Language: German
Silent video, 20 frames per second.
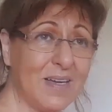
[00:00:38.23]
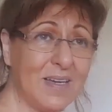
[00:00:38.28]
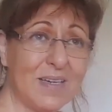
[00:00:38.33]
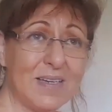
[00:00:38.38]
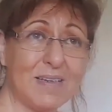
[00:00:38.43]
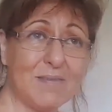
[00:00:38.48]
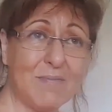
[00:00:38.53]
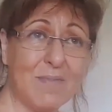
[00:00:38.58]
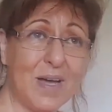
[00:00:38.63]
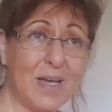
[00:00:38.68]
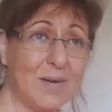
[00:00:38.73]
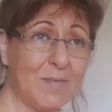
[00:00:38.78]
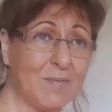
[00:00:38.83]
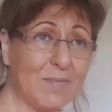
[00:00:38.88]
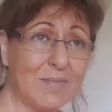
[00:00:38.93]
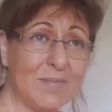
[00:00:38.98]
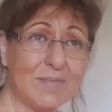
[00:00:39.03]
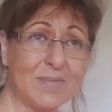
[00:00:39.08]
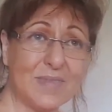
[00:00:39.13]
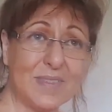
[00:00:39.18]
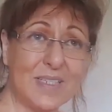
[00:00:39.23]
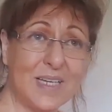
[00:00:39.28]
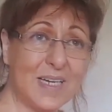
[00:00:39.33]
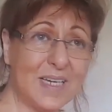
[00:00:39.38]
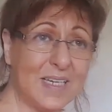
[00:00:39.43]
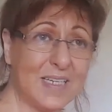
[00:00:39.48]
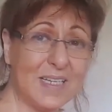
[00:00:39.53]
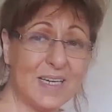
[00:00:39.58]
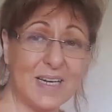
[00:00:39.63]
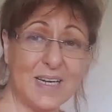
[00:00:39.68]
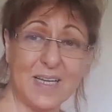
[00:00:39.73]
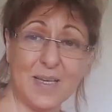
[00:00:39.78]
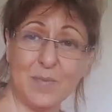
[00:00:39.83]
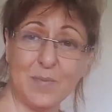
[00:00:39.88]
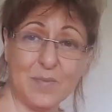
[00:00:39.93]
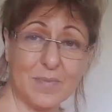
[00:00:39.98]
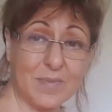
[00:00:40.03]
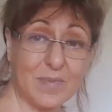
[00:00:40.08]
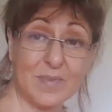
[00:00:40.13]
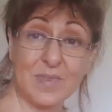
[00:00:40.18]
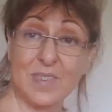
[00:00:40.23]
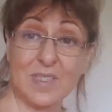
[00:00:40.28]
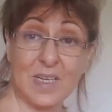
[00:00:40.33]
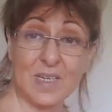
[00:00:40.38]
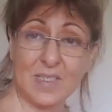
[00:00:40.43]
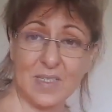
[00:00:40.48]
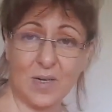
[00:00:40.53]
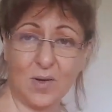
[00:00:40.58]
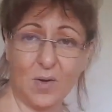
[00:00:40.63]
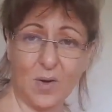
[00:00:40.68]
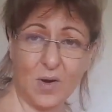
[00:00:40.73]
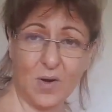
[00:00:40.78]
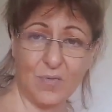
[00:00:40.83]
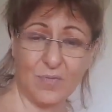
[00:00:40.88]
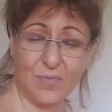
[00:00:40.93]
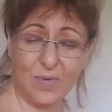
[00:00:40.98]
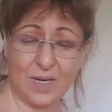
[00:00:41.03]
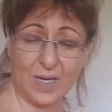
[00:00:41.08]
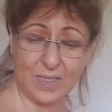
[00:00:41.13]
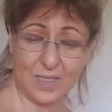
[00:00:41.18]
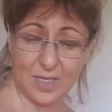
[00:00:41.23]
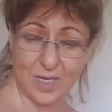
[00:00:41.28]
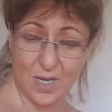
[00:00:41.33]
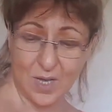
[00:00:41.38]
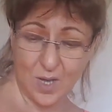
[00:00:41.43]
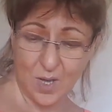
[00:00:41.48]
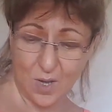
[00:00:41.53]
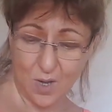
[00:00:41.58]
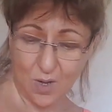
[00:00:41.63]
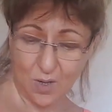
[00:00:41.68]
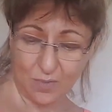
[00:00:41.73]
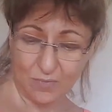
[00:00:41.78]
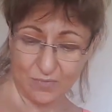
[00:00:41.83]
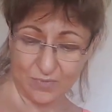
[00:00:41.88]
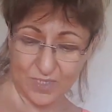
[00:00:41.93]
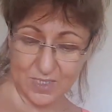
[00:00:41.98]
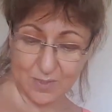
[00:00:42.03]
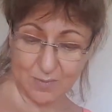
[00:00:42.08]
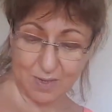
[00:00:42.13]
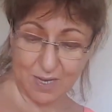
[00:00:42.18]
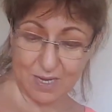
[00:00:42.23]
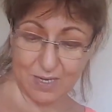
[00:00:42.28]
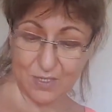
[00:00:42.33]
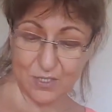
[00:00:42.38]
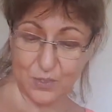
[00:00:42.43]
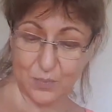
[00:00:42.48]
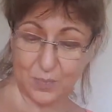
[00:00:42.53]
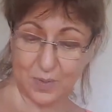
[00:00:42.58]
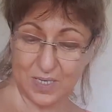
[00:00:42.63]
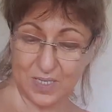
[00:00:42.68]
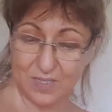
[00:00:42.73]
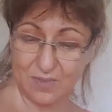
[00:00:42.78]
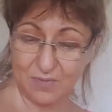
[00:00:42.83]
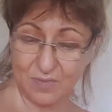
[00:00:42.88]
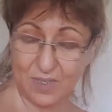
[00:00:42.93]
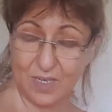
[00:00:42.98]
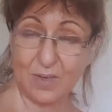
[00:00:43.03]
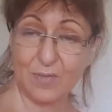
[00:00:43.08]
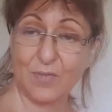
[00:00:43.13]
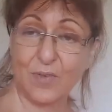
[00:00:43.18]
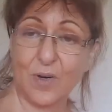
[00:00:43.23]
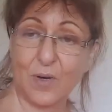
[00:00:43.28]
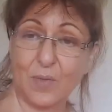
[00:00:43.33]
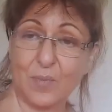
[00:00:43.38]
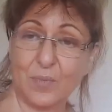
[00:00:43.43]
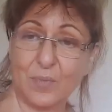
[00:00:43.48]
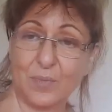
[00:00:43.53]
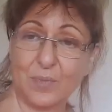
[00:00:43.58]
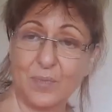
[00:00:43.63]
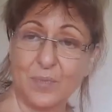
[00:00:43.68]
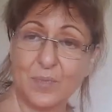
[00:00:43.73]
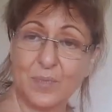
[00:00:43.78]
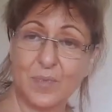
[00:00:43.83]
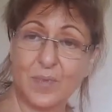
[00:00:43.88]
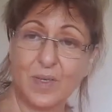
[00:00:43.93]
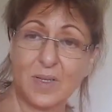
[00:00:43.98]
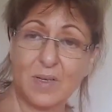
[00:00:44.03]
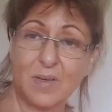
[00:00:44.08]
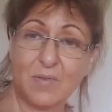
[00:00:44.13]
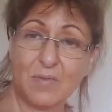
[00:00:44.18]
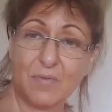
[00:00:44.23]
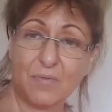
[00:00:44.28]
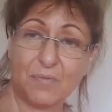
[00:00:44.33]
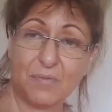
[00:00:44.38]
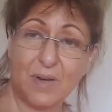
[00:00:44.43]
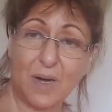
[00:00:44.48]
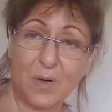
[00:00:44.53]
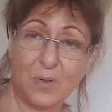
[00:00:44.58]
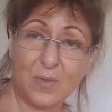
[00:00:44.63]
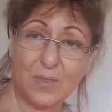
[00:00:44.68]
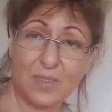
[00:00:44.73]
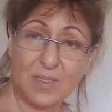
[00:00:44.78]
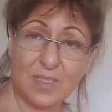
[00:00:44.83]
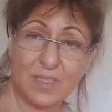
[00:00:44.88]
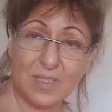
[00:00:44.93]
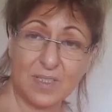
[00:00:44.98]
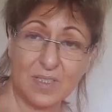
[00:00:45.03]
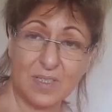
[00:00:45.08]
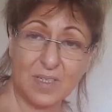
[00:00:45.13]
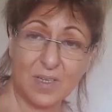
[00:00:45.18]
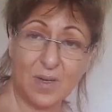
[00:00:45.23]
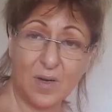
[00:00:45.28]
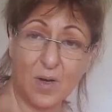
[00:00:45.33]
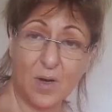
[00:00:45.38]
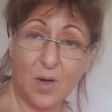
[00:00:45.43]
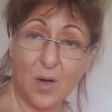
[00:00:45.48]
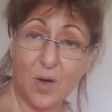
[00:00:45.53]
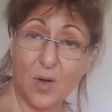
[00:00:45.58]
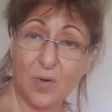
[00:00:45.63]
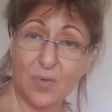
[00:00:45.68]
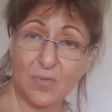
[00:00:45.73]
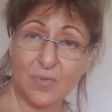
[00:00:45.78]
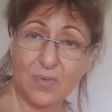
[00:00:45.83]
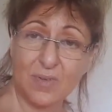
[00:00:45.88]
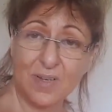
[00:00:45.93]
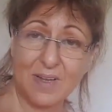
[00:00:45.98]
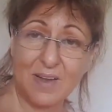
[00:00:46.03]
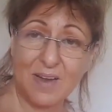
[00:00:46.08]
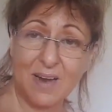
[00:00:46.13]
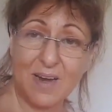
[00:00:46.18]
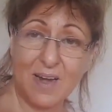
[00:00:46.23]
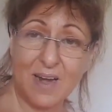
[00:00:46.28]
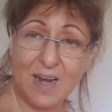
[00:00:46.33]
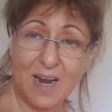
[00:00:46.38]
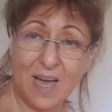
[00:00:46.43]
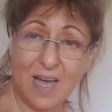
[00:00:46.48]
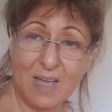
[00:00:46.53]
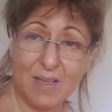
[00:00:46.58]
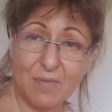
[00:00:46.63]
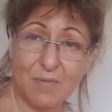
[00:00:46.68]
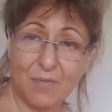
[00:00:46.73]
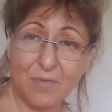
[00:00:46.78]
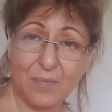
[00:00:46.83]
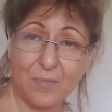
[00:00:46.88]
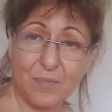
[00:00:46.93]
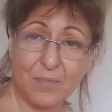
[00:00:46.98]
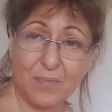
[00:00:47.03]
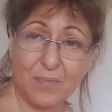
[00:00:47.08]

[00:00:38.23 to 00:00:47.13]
in meinem täglichen Leben sehr, sehr geholfen hat. Und zwar sprechen wir vom Fountain of Life.